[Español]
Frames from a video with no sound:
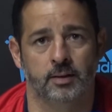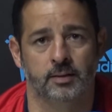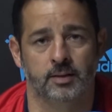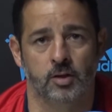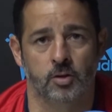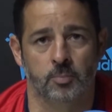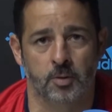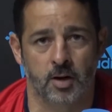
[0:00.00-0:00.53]
Han
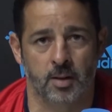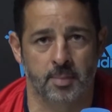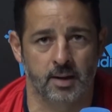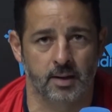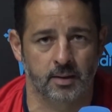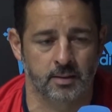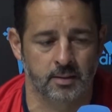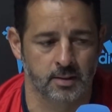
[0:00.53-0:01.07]
tenido
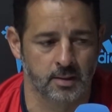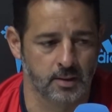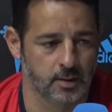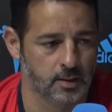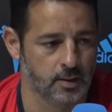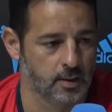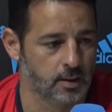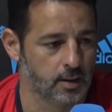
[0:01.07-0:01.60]
problemas en,
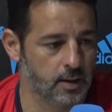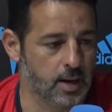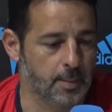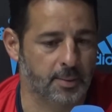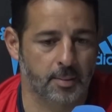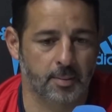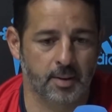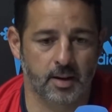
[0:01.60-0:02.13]
en la
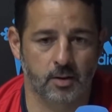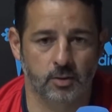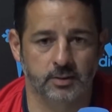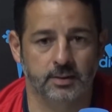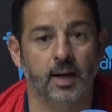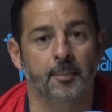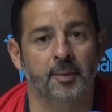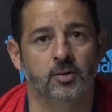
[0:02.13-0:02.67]
previa, en los
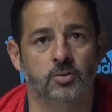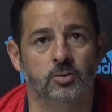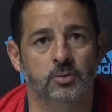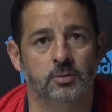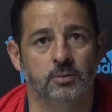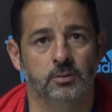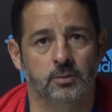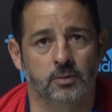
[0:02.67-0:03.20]

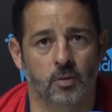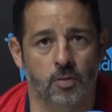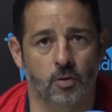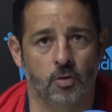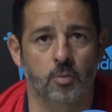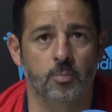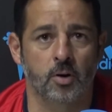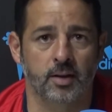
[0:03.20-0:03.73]
entrenamientos, los dos
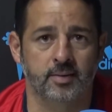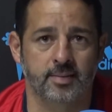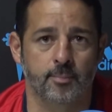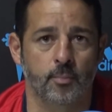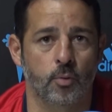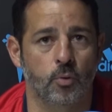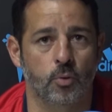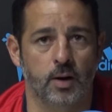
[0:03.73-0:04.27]
con molestias
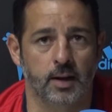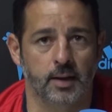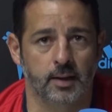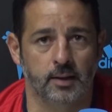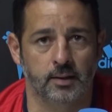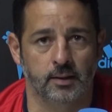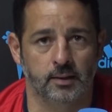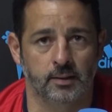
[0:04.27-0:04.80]

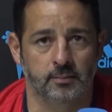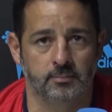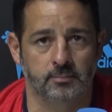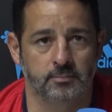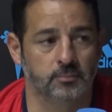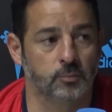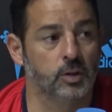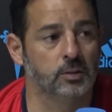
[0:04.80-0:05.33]
musculares y
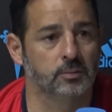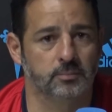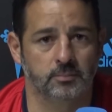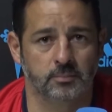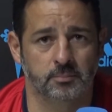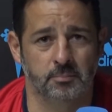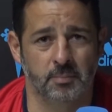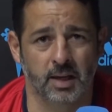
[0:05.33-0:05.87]
bueno,
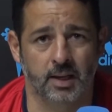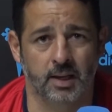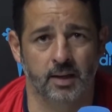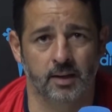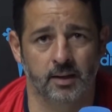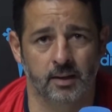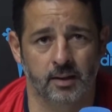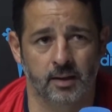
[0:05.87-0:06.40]

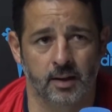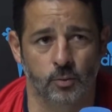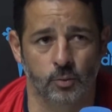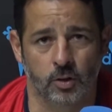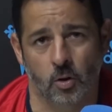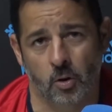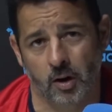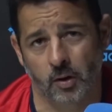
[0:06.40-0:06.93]
Mikel es el
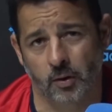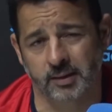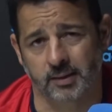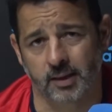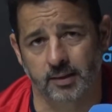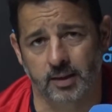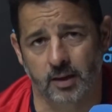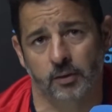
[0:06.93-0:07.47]
único que lo ha
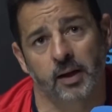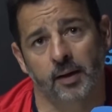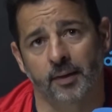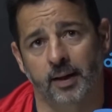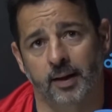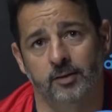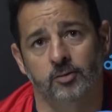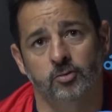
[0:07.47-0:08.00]
intentado en el
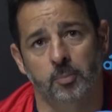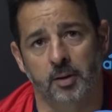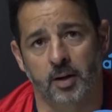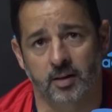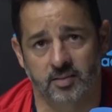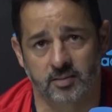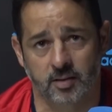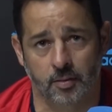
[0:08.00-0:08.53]
descanso, pero
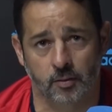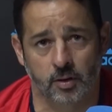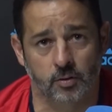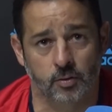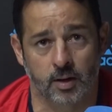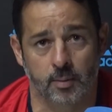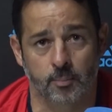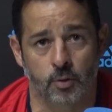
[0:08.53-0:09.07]
las sensaciones
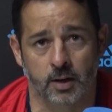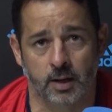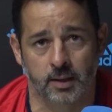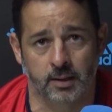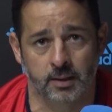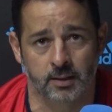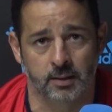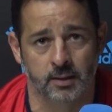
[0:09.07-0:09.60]
no eran buenas
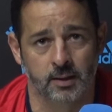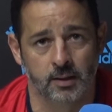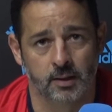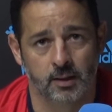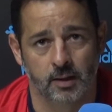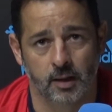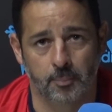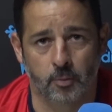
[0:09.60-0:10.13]
y,
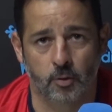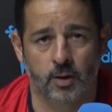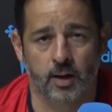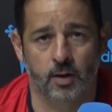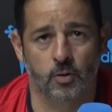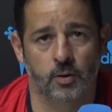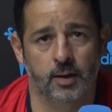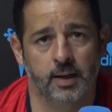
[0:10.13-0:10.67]
y
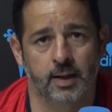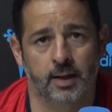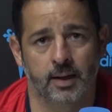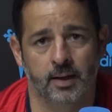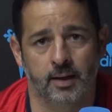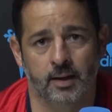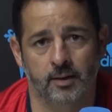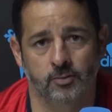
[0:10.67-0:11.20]
ponerlo
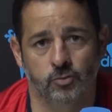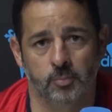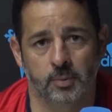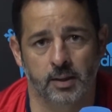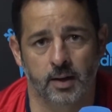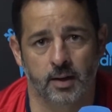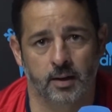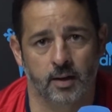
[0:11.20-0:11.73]
era
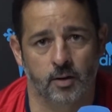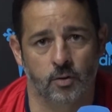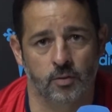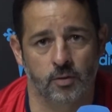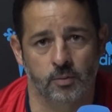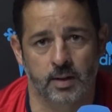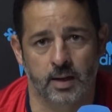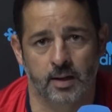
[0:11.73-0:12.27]
asumir el riesgo
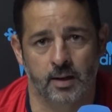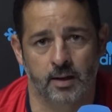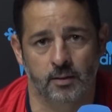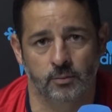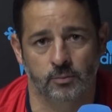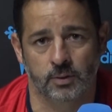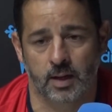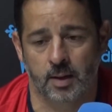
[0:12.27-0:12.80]
de una,
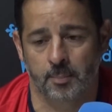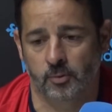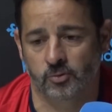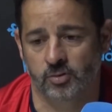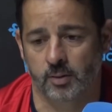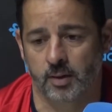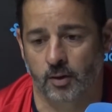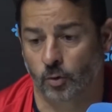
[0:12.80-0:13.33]
una,
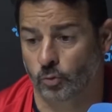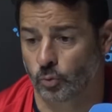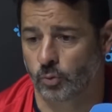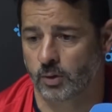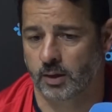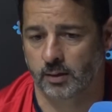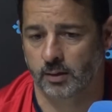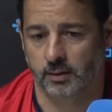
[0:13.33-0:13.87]
posible
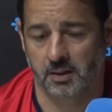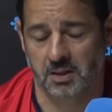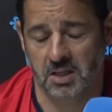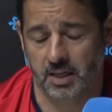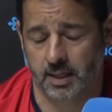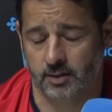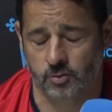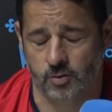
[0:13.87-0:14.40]
rotura. Y
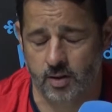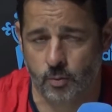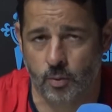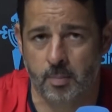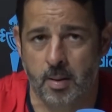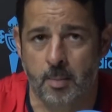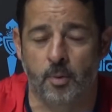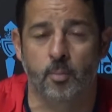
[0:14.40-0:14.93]
el caso de
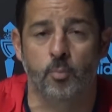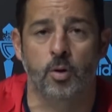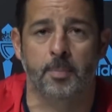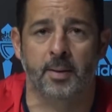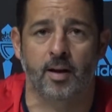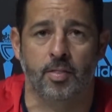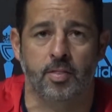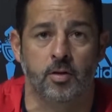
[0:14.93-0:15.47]
Juanma, pues muy
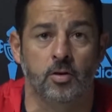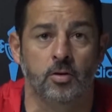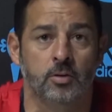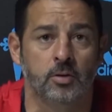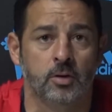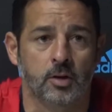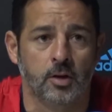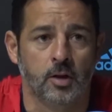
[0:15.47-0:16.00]
parecido,
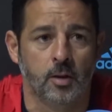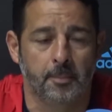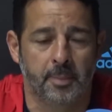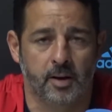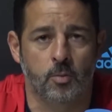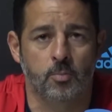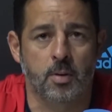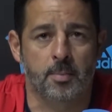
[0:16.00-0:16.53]

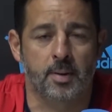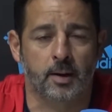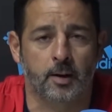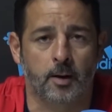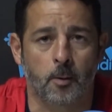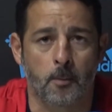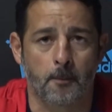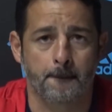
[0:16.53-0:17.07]
pero aún más
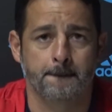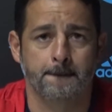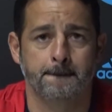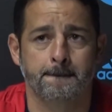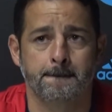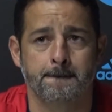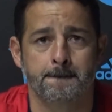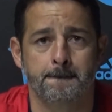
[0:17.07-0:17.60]
marcado.
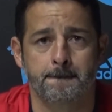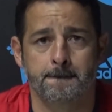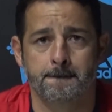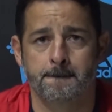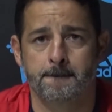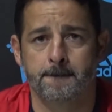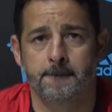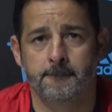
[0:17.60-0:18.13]
¿Y
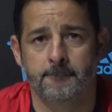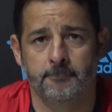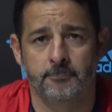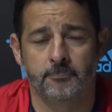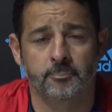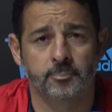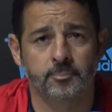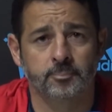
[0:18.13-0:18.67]
el caso
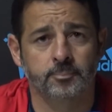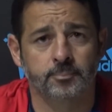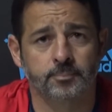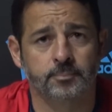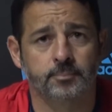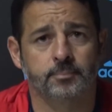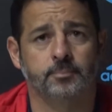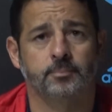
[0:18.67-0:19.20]

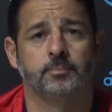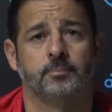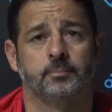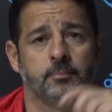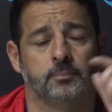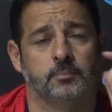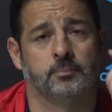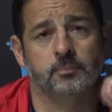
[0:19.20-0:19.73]
de la noticia
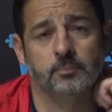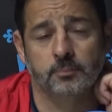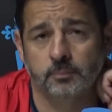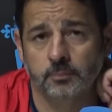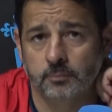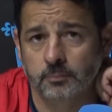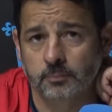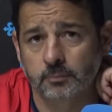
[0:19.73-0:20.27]
dentro de la
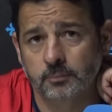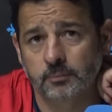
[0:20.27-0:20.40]
derrota?